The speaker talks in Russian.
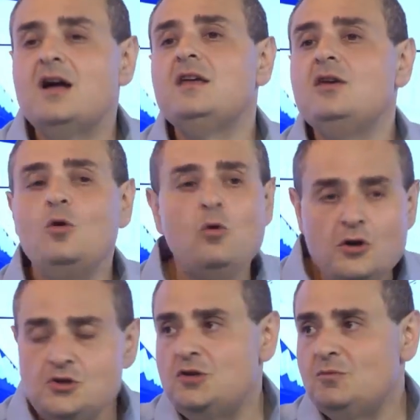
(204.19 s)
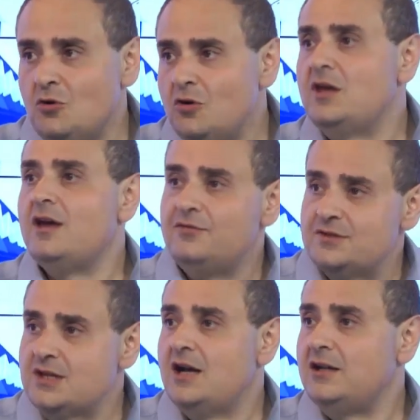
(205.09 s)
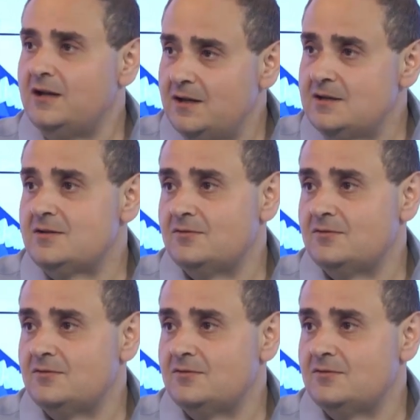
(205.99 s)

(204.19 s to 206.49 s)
как и очень многие официальные лица